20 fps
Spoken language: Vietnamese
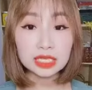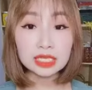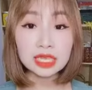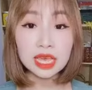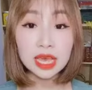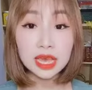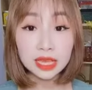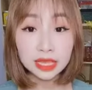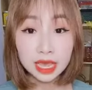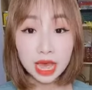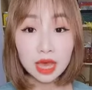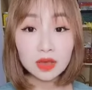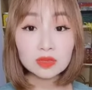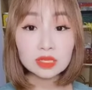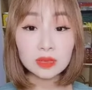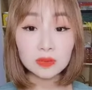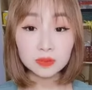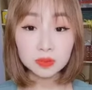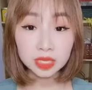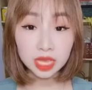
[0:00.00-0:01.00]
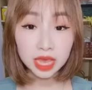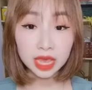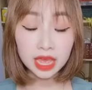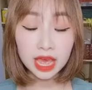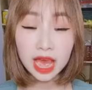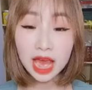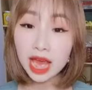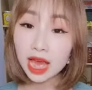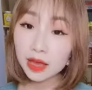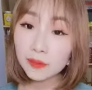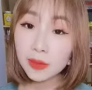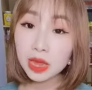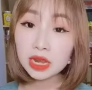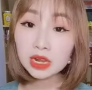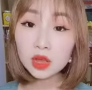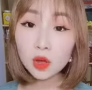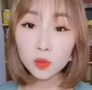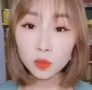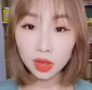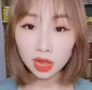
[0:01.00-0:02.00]
xệ, nhão sập xệ, hai bên
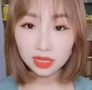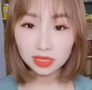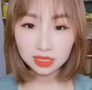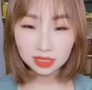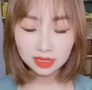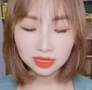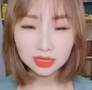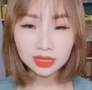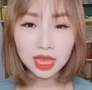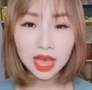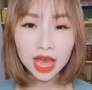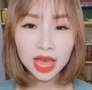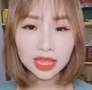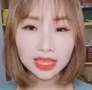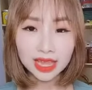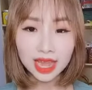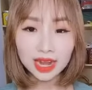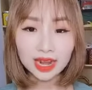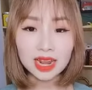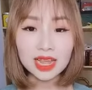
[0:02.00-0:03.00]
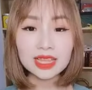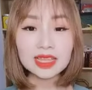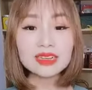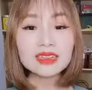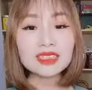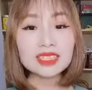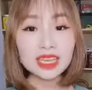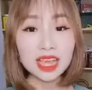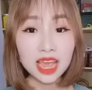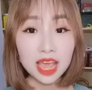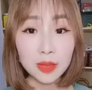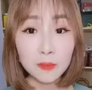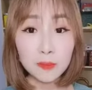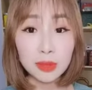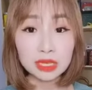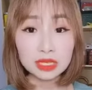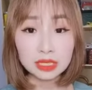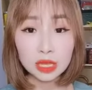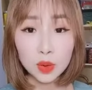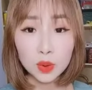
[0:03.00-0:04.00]
không cân xứng, nhất là những chị em mà
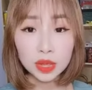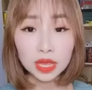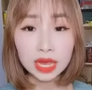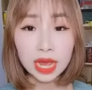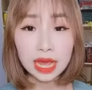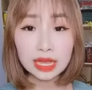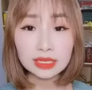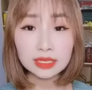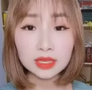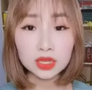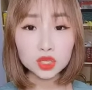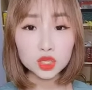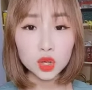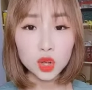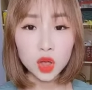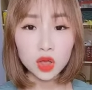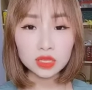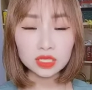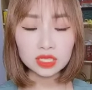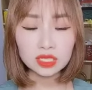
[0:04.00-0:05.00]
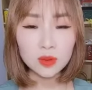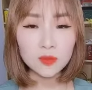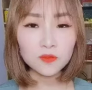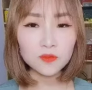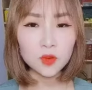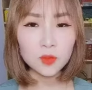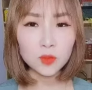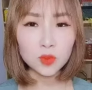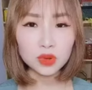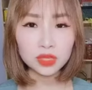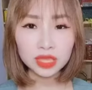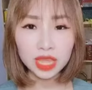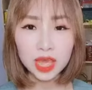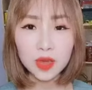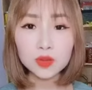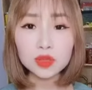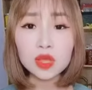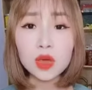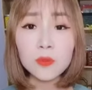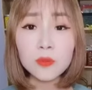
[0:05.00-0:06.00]
sau khi cai sữa cho con xong vùng một teo
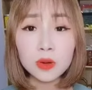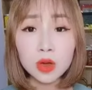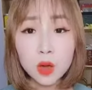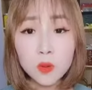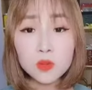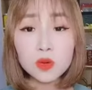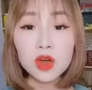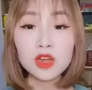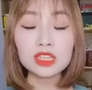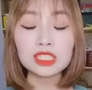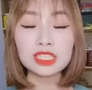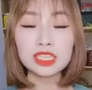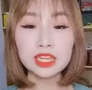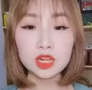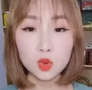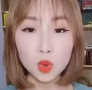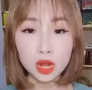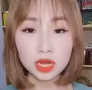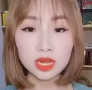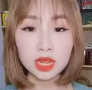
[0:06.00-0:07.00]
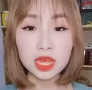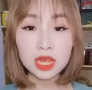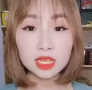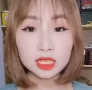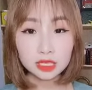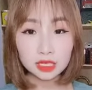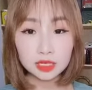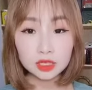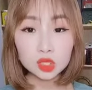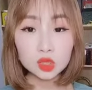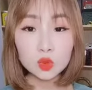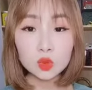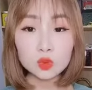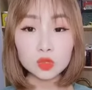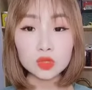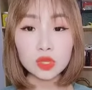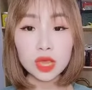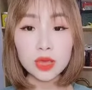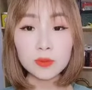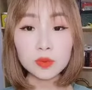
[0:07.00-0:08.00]
tóc không còn gì luôn, sử dụng
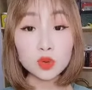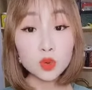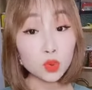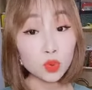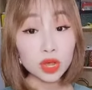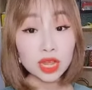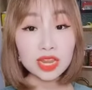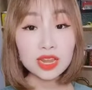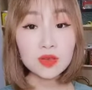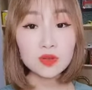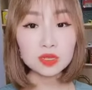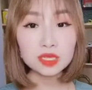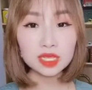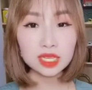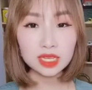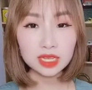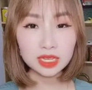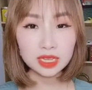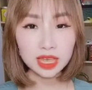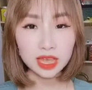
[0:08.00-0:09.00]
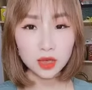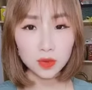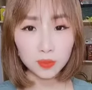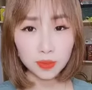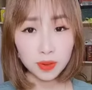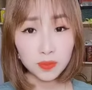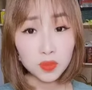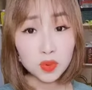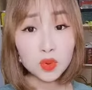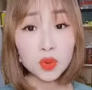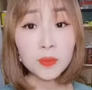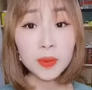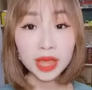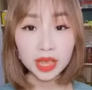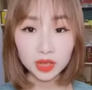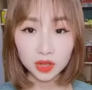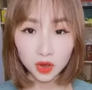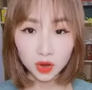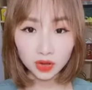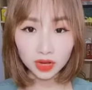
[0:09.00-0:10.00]
cho em đủ cái liệu trình kẹo mầm lúa
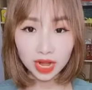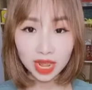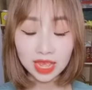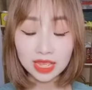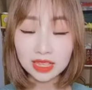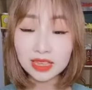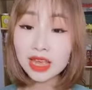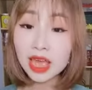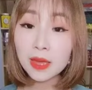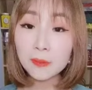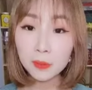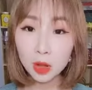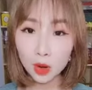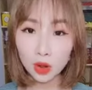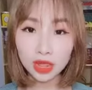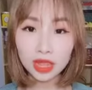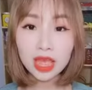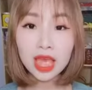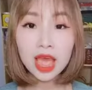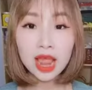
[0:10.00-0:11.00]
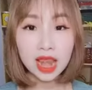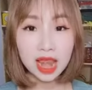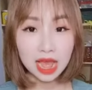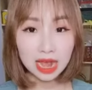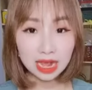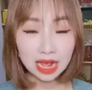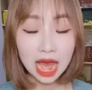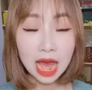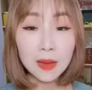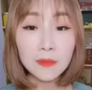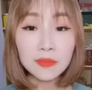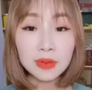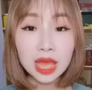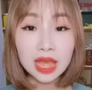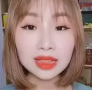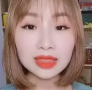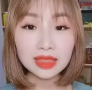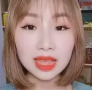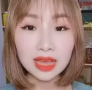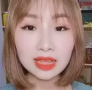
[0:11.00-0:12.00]
mạch Gold này như em nói là cam
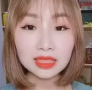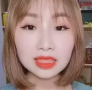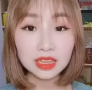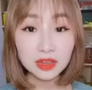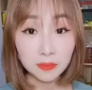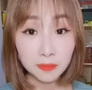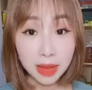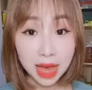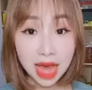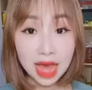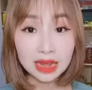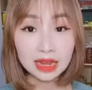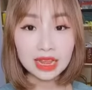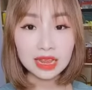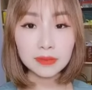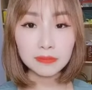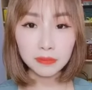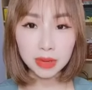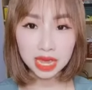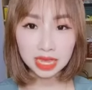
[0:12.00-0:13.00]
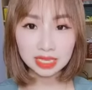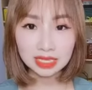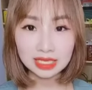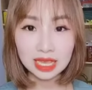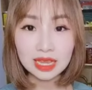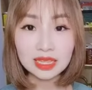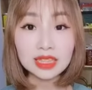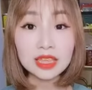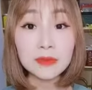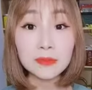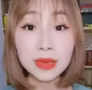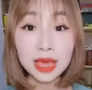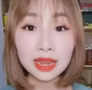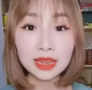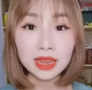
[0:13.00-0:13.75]
kết tăng từ 3 đến 7 cm